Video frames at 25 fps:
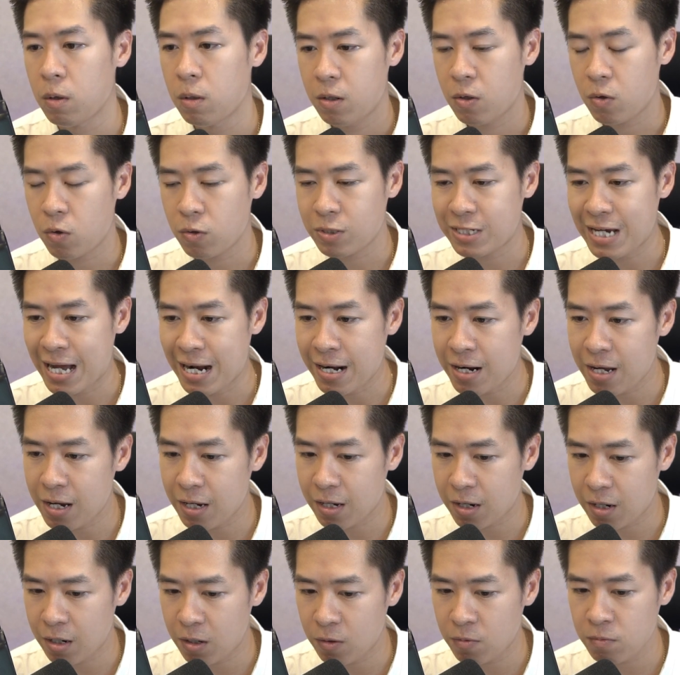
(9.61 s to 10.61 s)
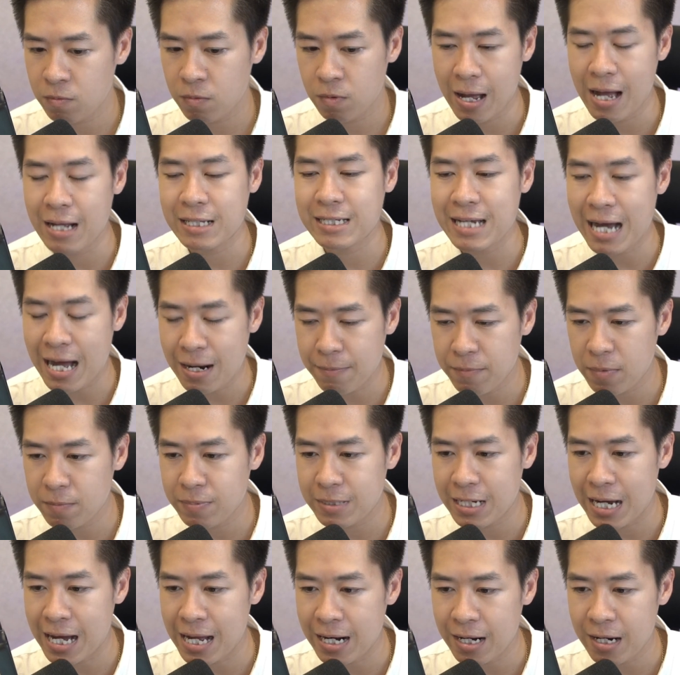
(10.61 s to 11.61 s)
Nó có chán đời không? À chán
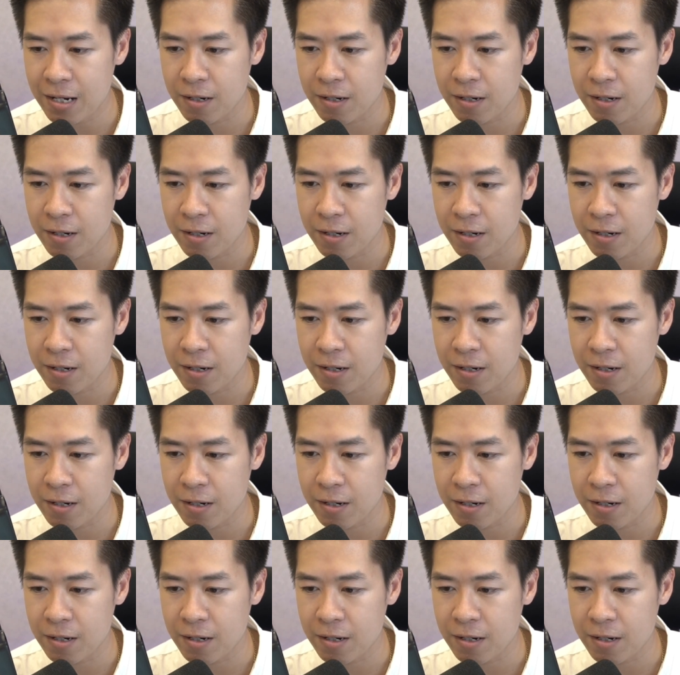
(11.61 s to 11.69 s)
bấm chán